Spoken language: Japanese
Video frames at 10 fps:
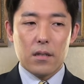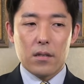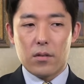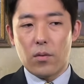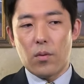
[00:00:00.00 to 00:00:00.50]

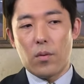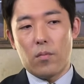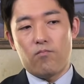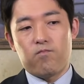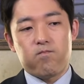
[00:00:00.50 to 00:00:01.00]
そ
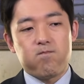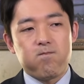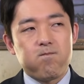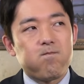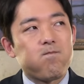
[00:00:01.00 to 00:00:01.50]

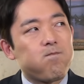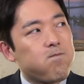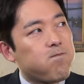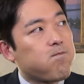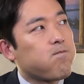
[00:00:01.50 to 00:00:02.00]
うう
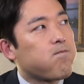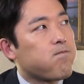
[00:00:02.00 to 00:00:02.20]
ん